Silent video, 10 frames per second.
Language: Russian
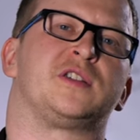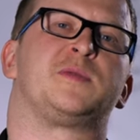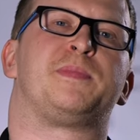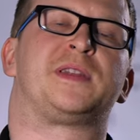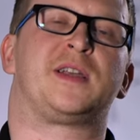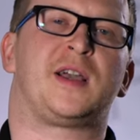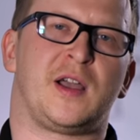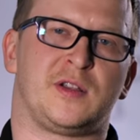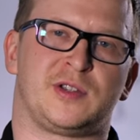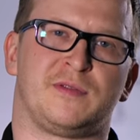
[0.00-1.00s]

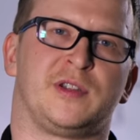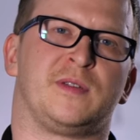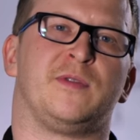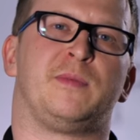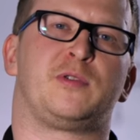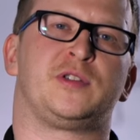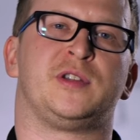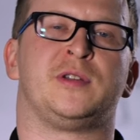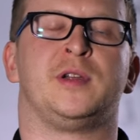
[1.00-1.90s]
спотыкаются в этом вопросе,